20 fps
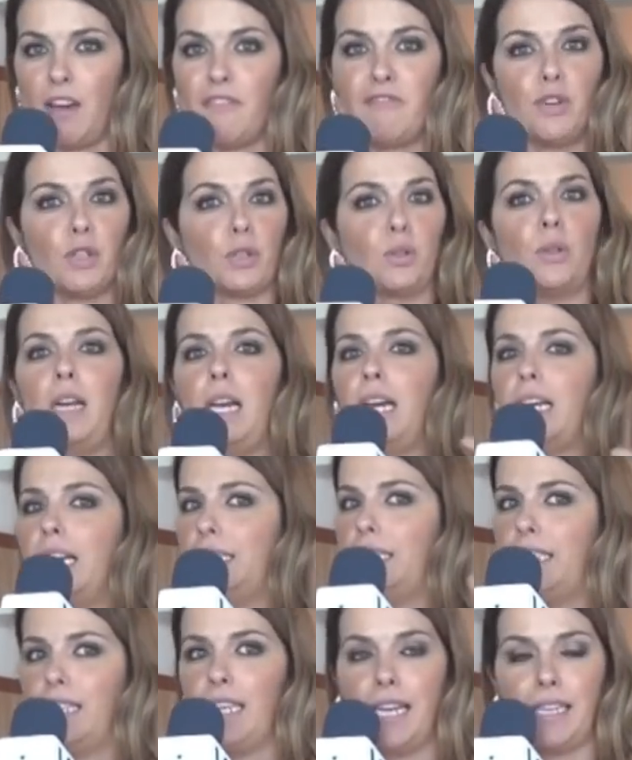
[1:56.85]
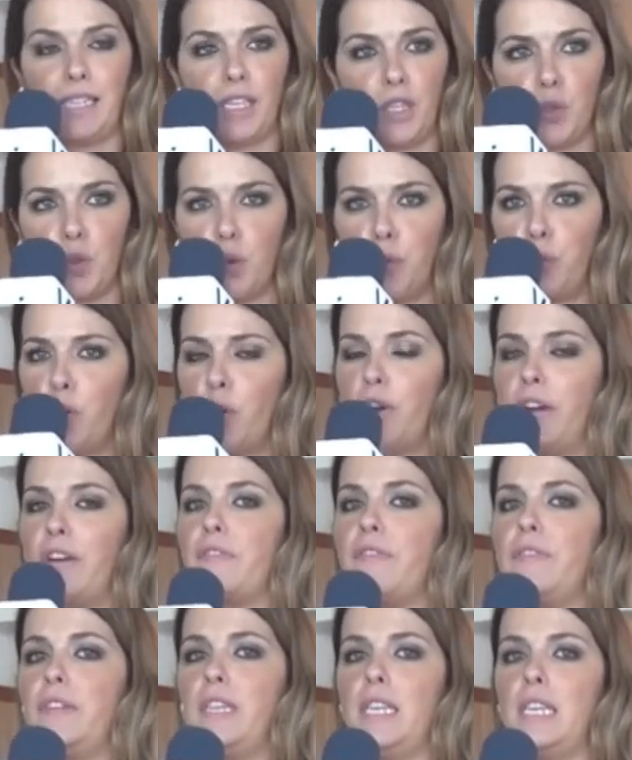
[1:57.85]
las fotos de las candidatas, sus
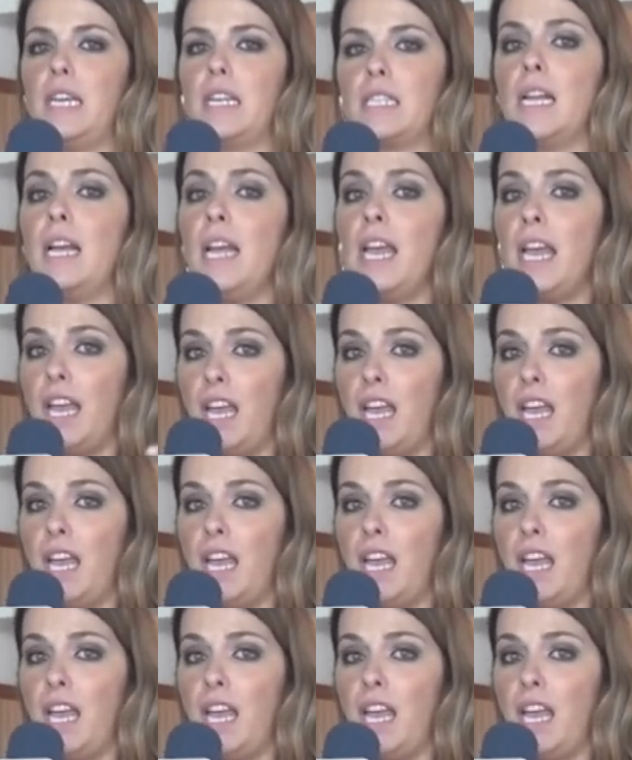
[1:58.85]
biografías.